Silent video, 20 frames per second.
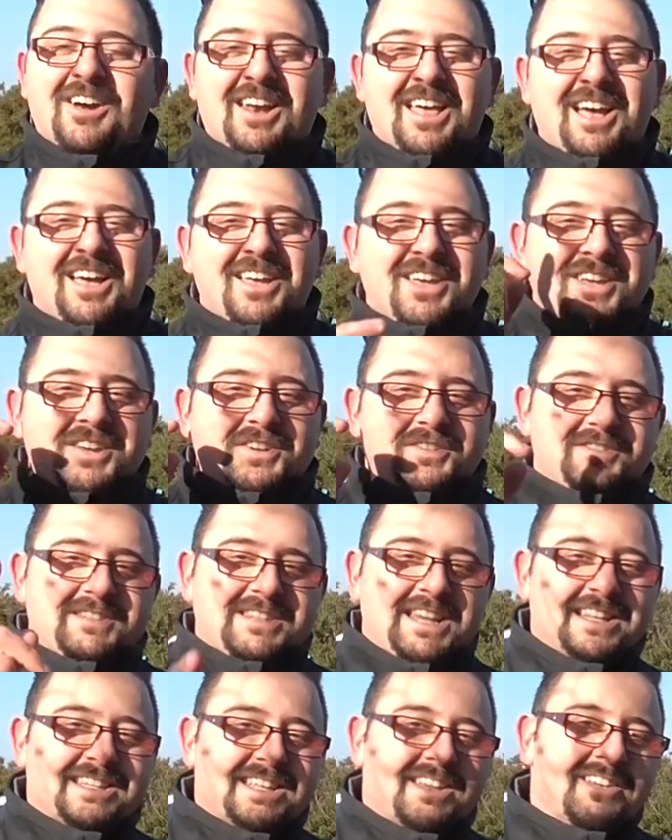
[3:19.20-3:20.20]
voilà, je vous
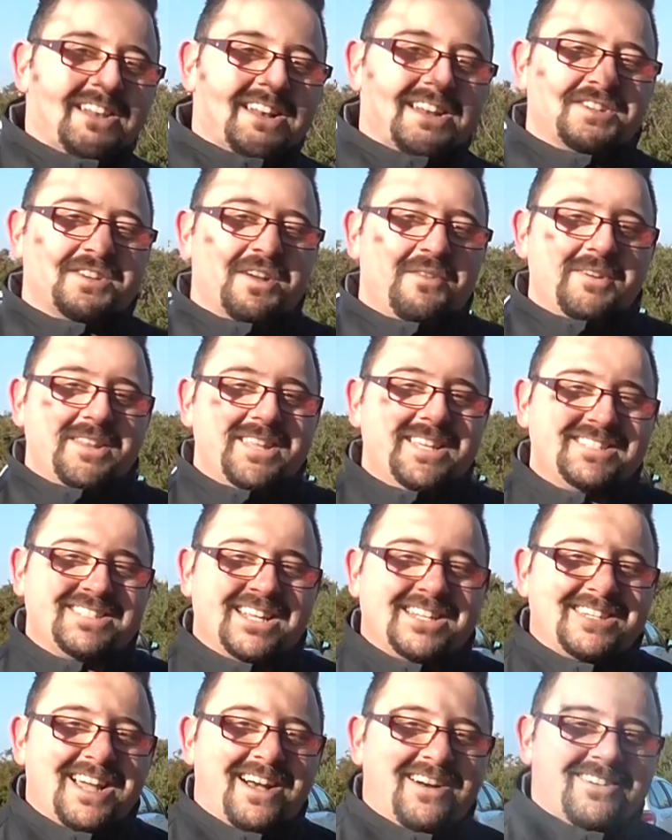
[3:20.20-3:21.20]
dis à très vite les jeux abonnés.
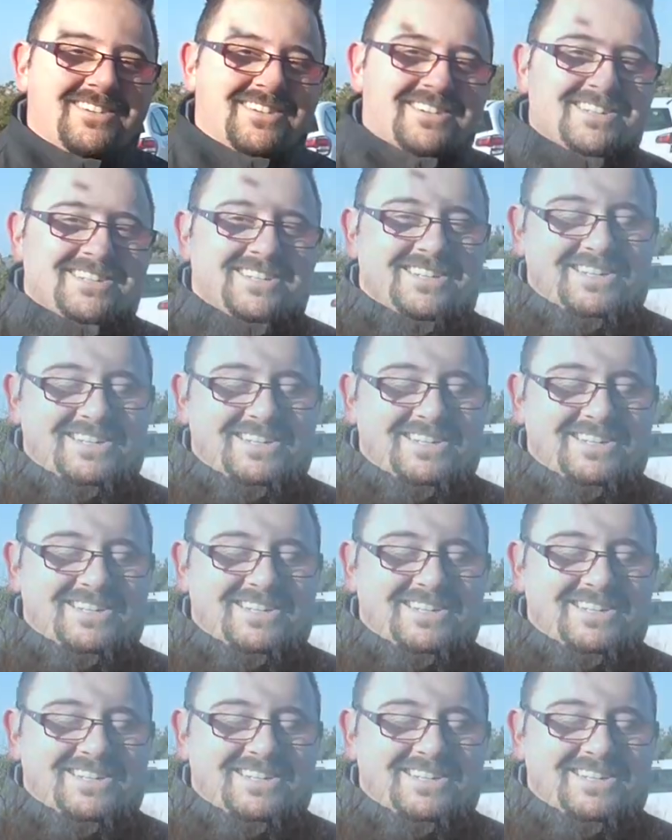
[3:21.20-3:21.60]
Ciao, ciao